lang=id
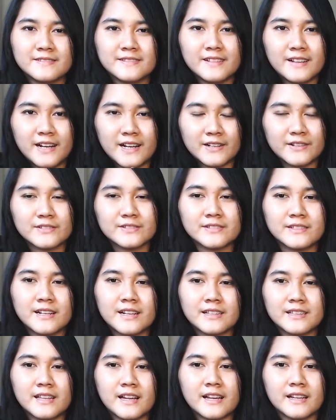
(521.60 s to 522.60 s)
harus
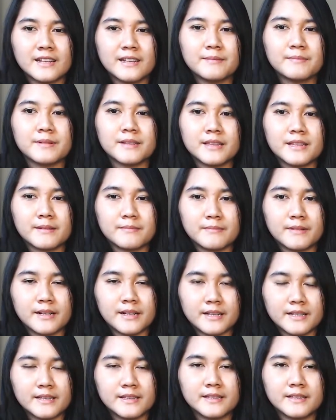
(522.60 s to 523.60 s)
rata ini penting banget
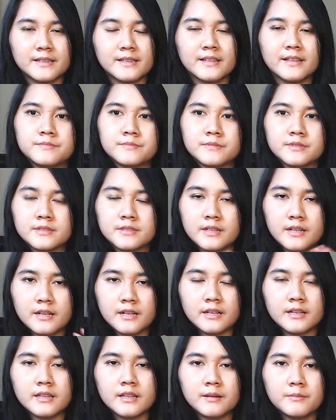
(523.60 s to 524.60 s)
sekarang
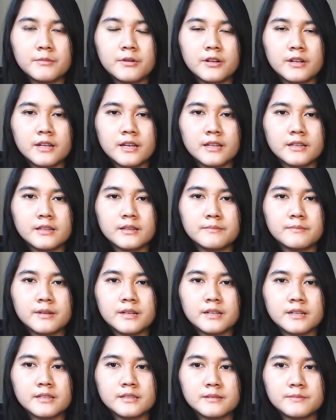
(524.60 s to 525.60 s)
kita mau lihat
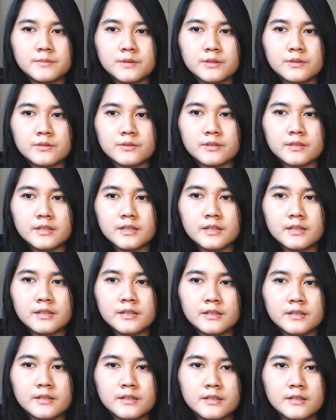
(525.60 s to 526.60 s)
gimana sih bentuknya
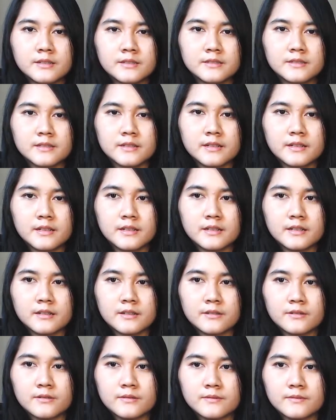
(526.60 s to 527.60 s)
not setengah ketuk